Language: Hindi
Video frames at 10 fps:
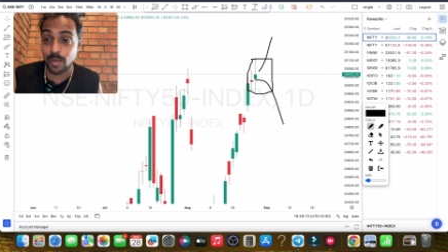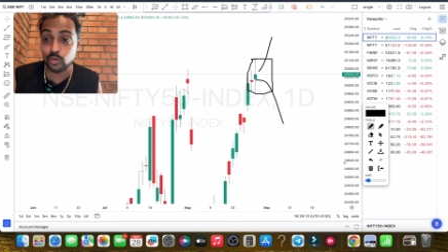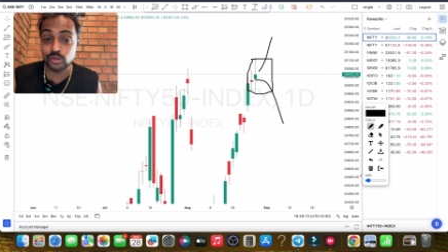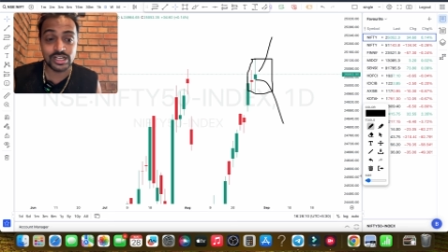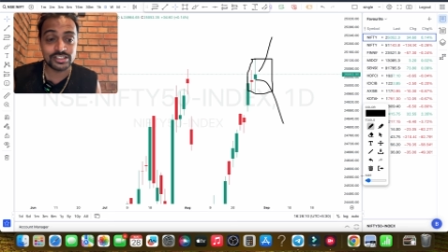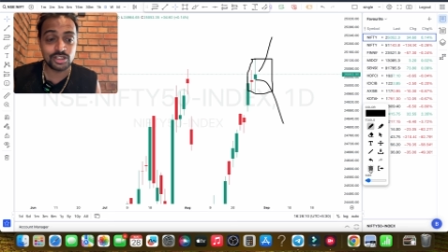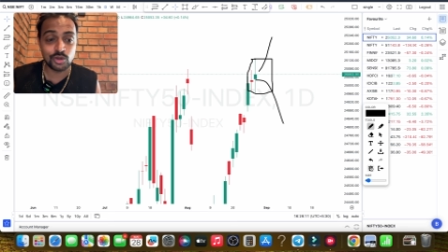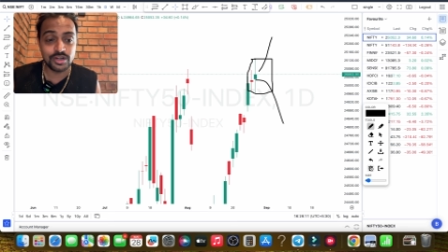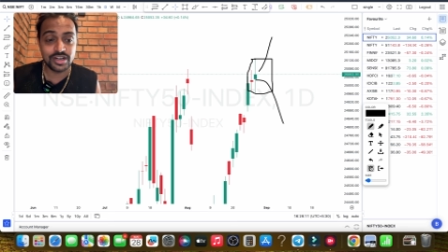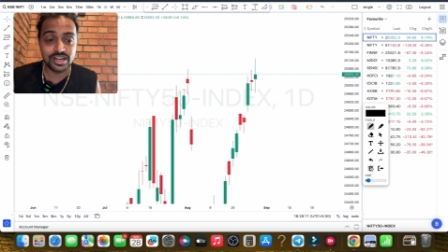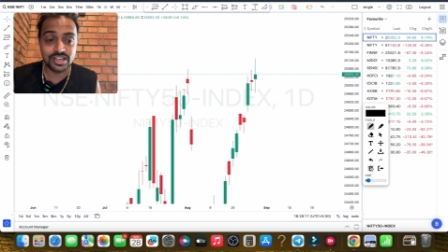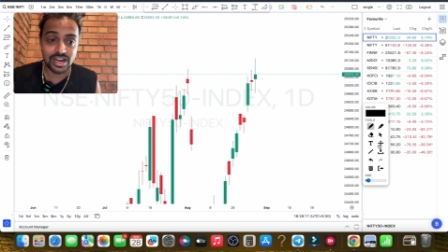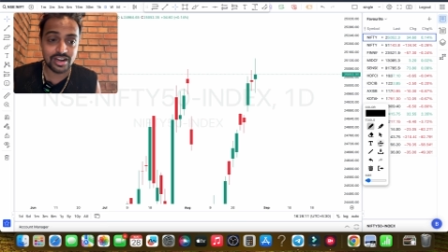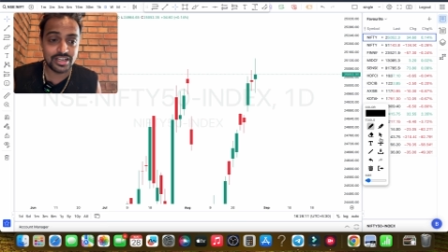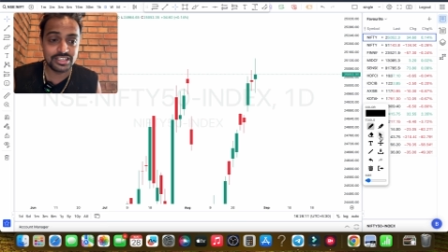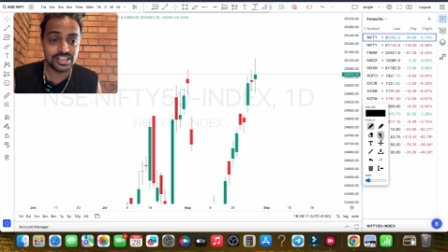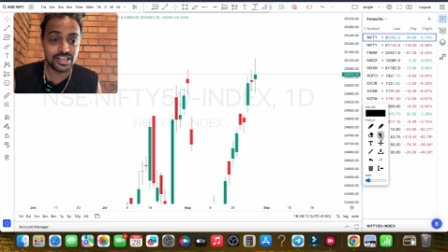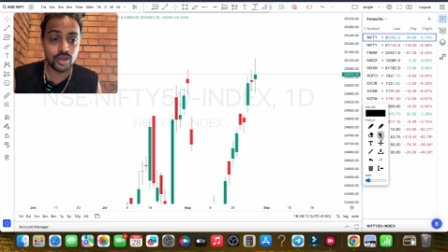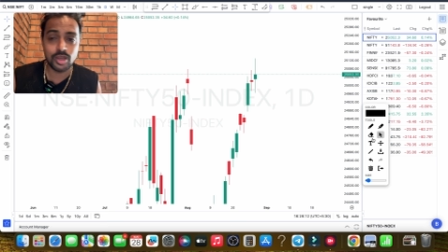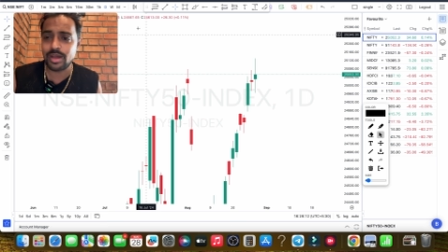आपको ज्यादातर कोई ट्रेड करना नहीं चाहिए
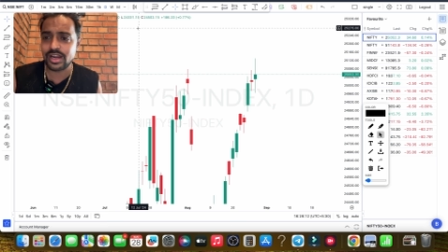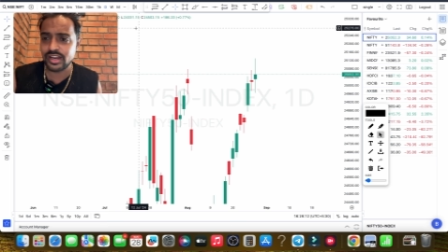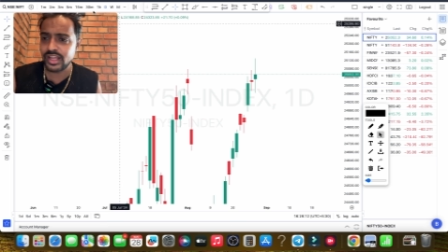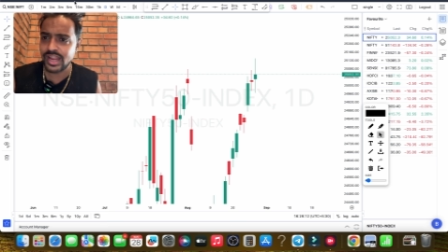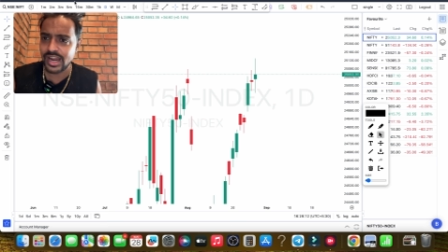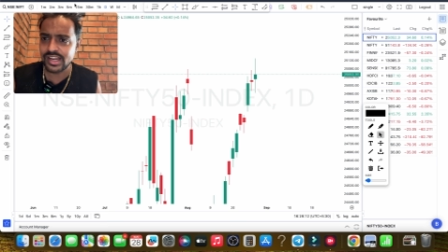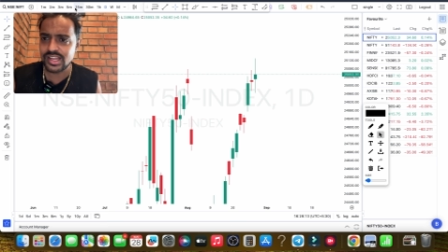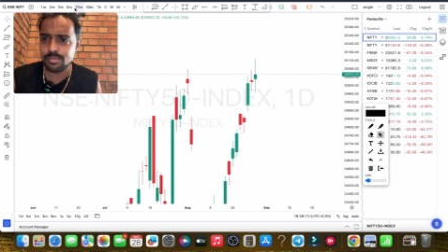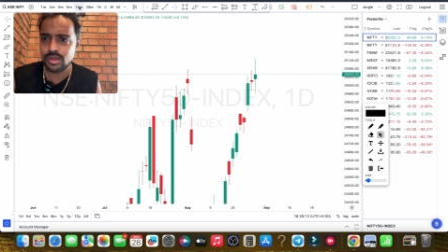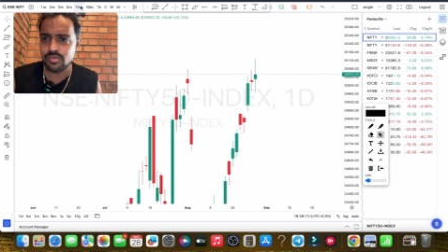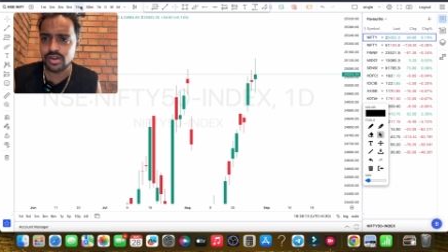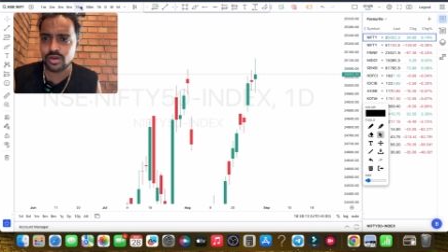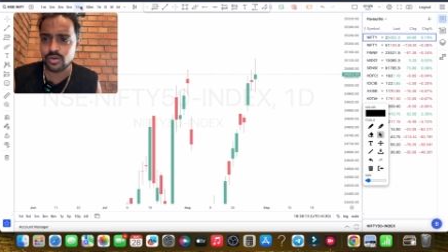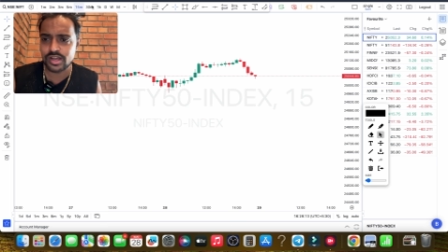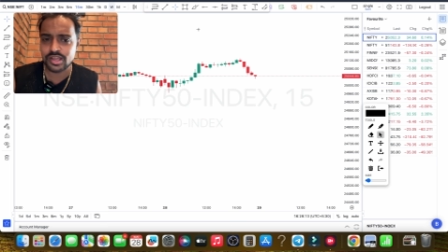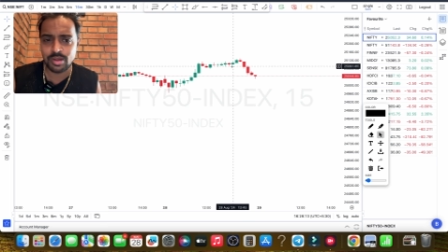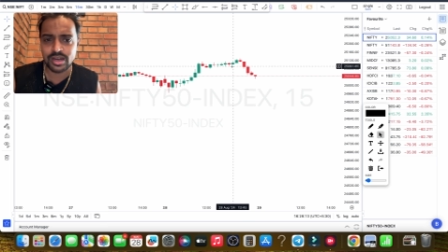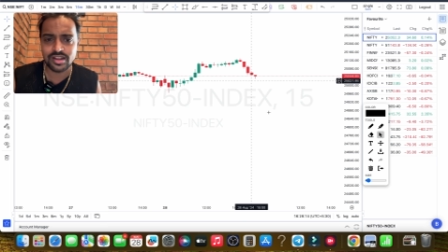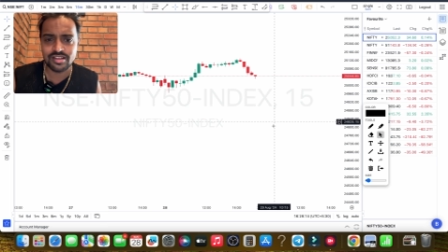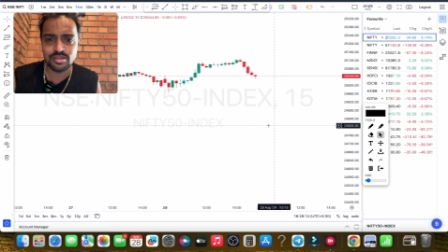क्योंकि मार्केट की कैंडल ही बिहेवियर करो ना कि
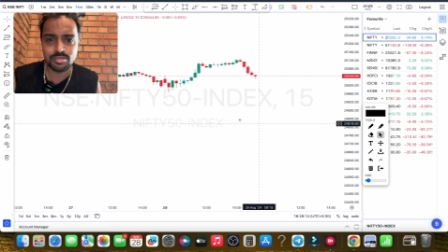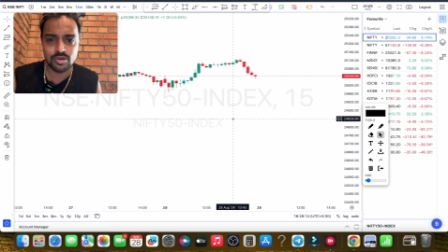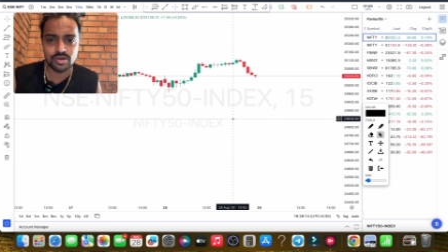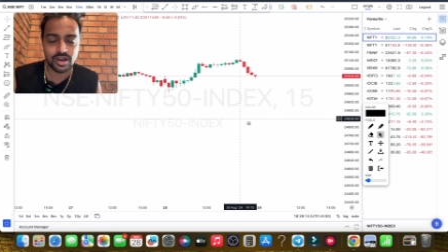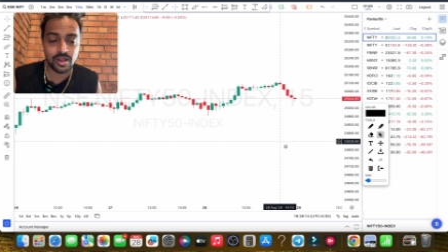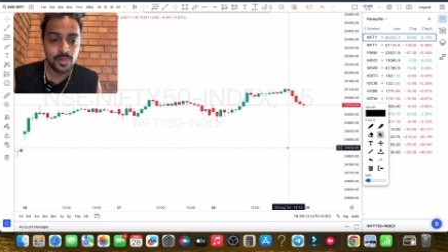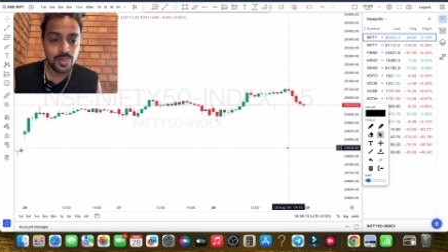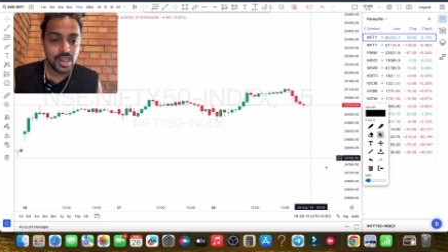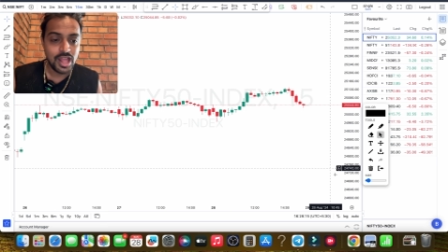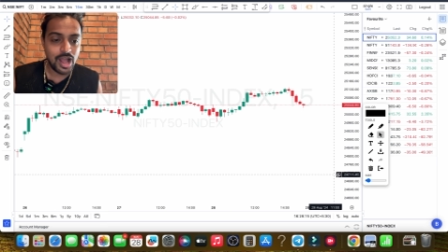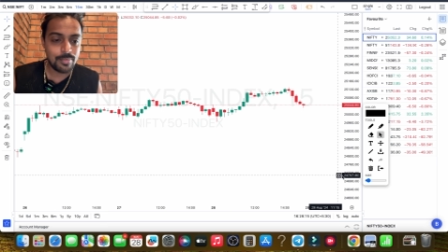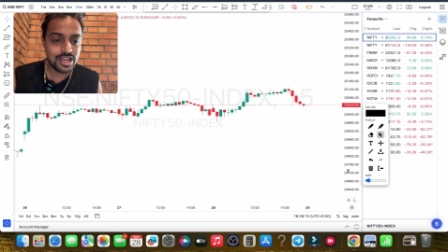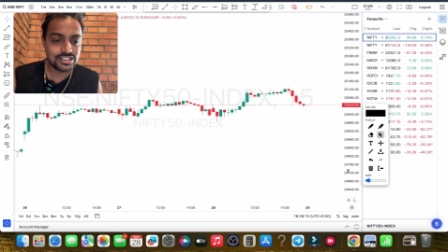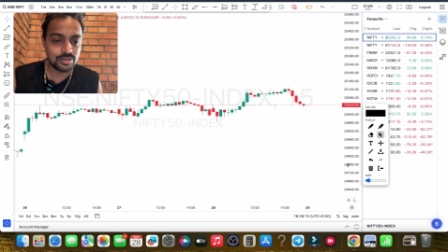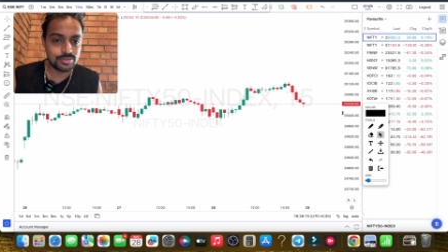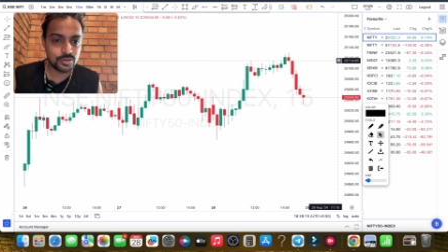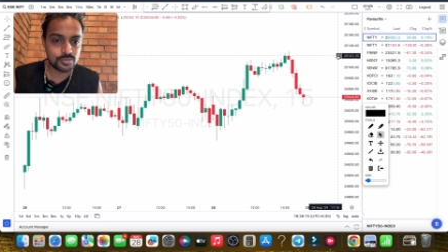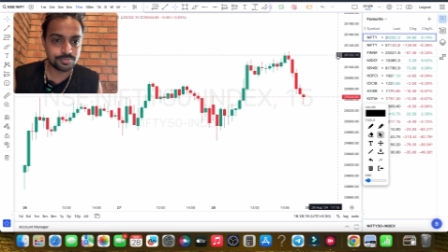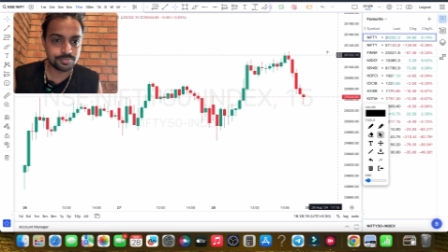मार्केट कैसे बिहेव कर रहा है आप यहां से आप देखो